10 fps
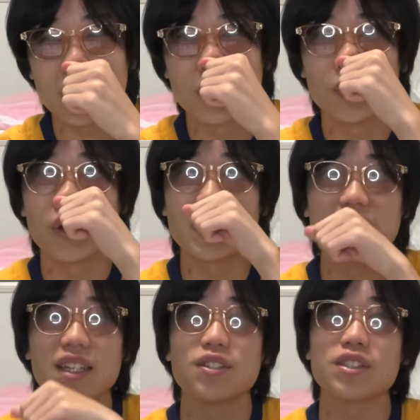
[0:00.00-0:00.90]
クオリティ
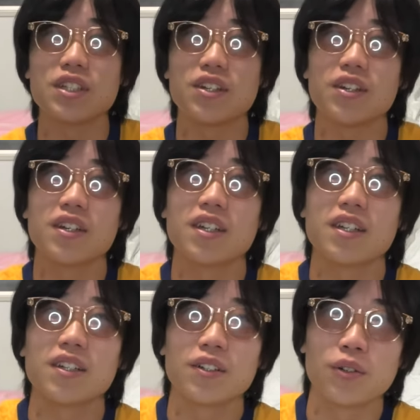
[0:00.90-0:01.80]
が低すぎる。
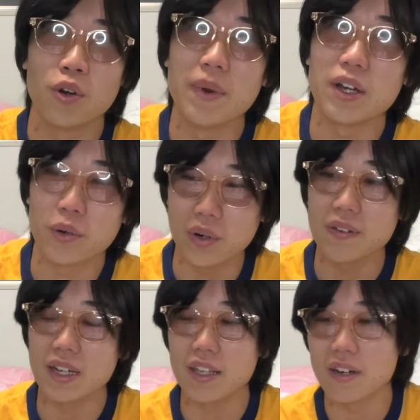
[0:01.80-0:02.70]
ごめん、これ
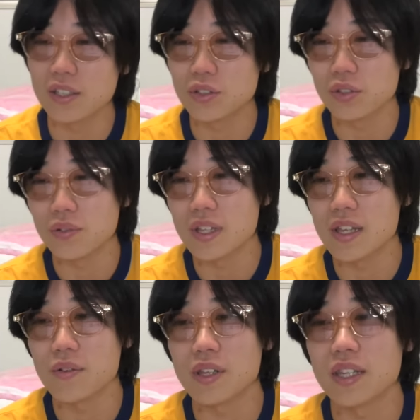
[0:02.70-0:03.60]
だけはちょっと言わさ
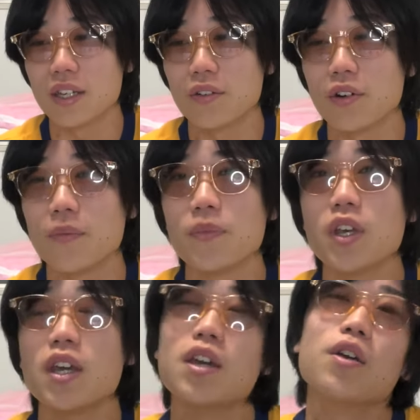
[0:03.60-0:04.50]
せてほしいんだけど、
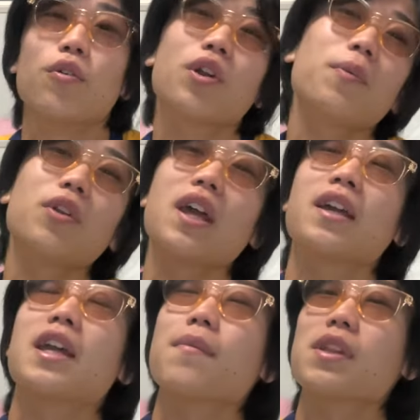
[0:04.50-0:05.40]
俺もね、
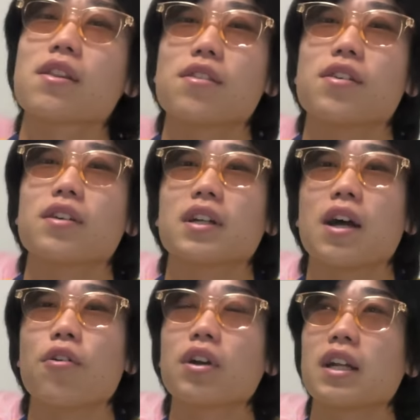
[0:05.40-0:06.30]
ゲームシャツ
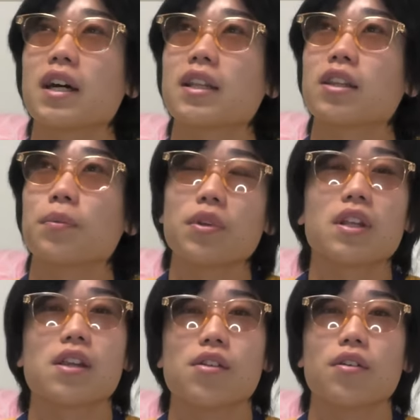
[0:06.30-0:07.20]
買おうかなって思っ
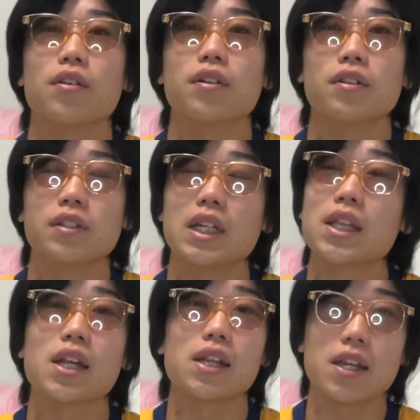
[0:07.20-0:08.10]
たんですよ。
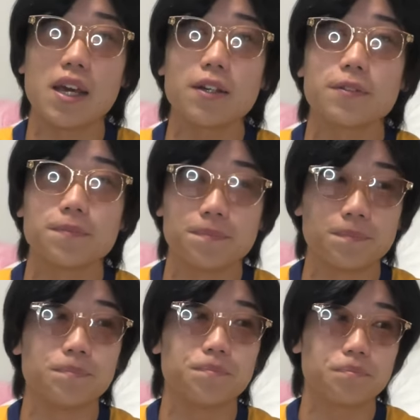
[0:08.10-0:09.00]
夏だしね。う
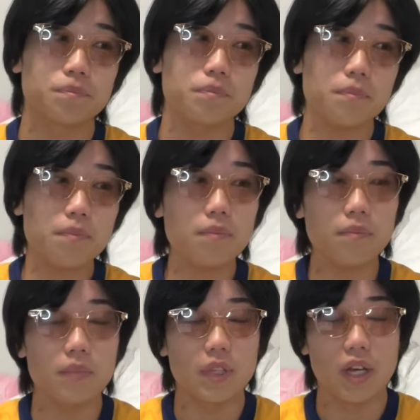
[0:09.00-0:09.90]
ん。
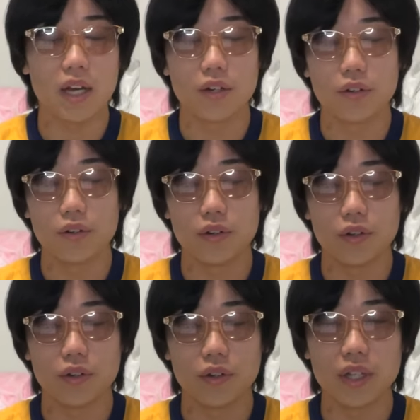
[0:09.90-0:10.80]
あ
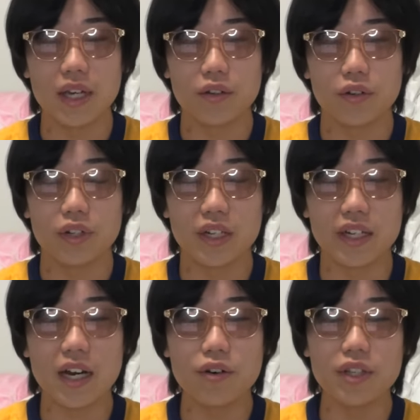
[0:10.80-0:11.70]
のー、だけど、なんか
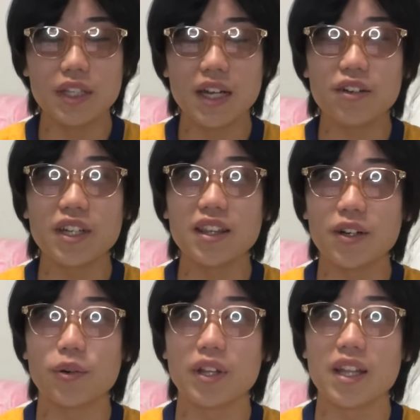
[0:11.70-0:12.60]
買う気なくなった、
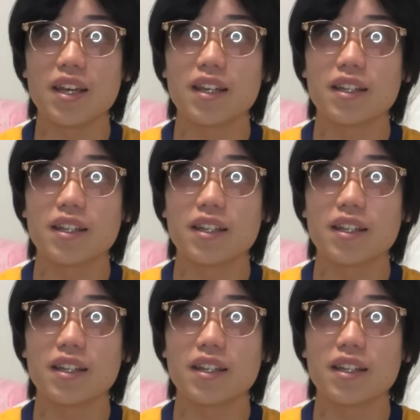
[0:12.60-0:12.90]
これで。